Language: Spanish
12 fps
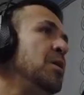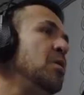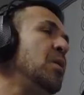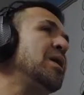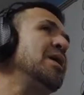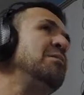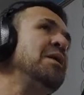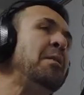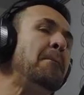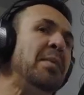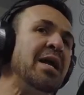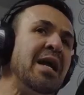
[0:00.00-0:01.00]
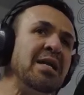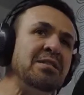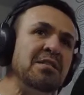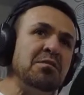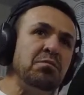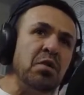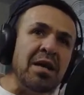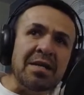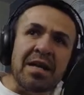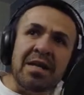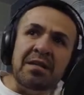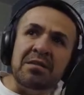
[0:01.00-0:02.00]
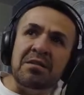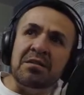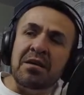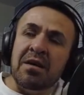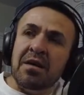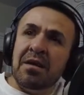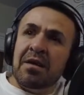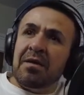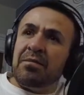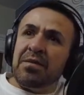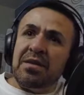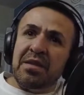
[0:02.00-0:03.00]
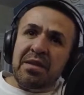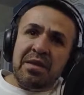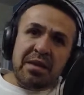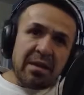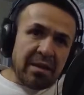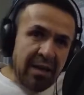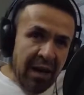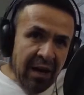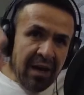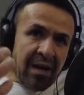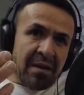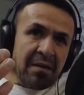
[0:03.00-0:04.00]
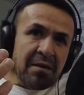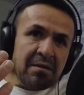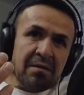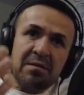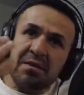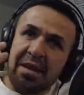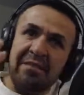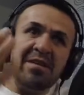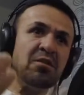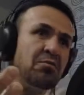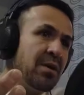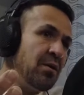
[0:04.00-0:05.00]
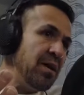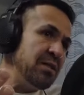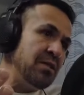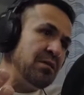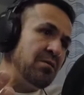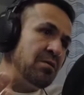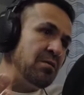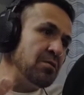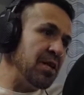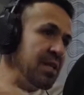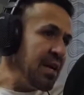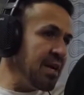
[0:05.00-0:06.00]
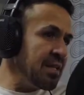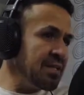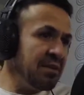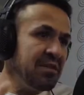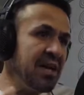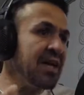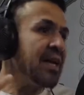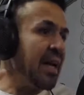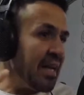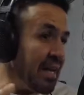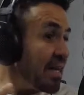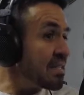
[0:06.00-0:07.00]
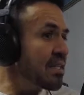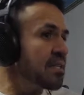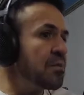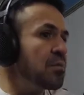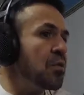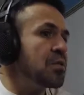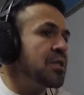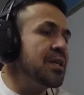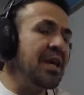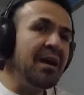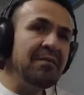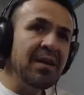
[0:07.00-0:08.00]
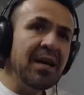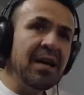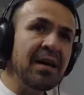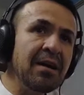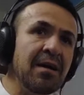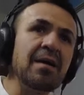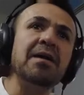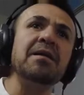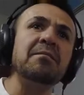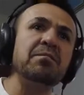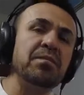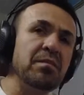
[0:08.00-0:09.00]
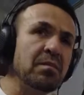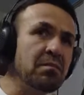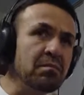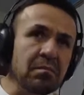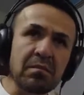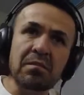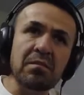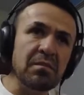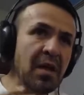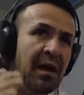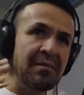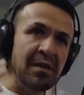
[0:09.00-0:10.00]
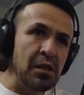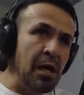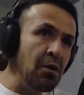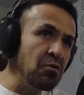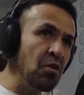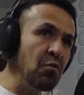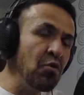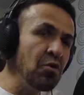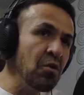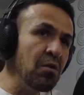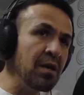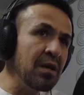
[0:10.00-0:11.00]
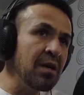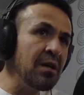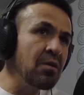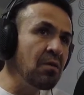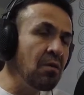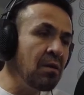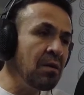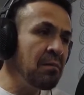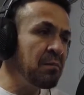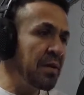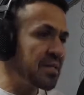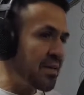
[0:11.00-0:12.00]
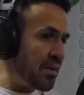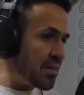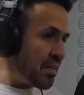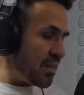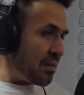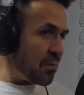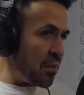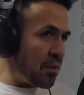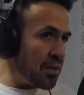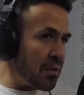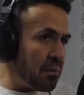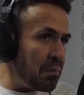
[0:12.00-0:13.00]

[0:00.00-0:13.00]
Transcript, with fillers: lo que llaman parálisis por análisis. Ya ya había tomado la decisión, o sea, ya sabía que quería hacer deporte, ya había eh, avisado a todo mundo y no empezaba a hacer deporte